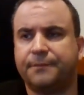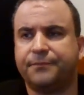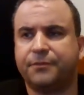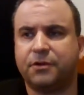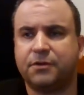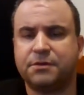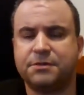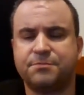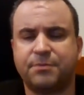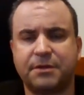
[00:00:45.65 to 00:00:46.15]
To
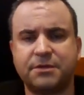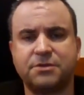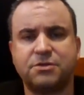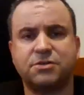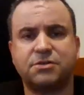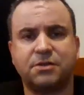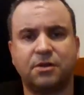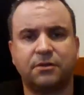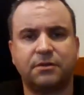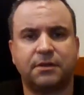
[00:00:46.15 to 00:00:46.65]
jest bardzo
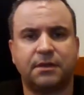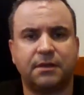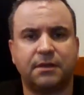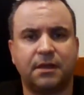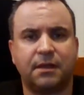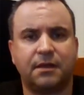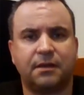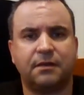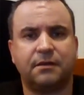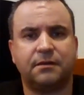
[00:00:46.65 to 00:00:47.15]
istotne
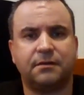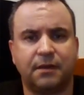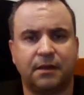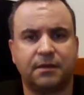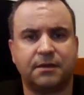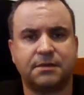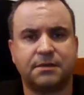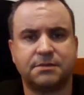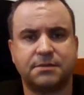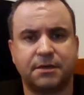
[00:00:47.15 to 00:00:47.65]
dla, dla
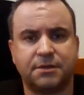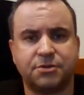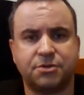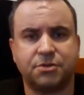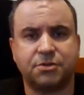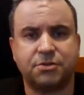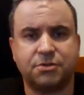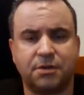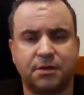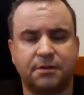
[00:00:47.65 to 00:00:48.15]
nas, dla
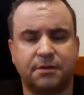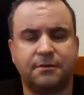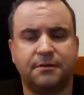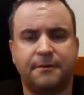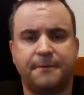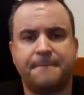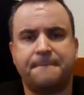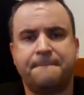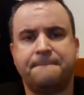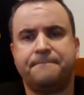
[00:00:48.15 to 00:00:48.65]
chrześcijan,
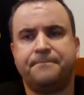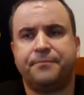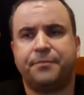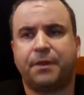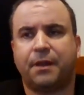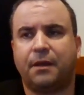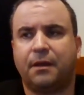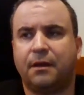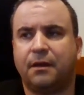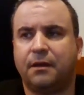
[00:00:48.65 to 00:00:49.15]

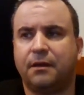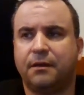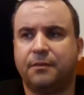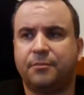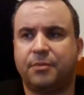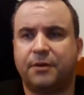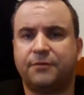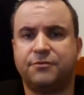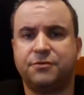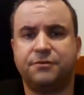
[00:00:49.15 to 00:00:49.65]

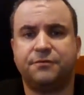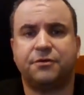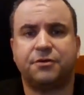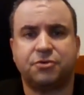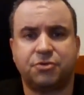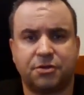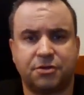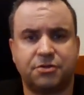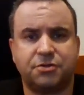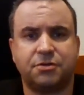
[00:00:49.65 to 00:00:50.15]
prawdziwych
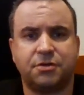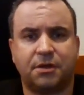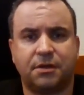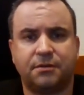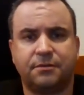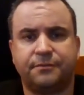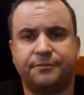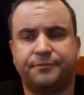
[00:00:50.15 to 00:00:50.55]
chrześcijan.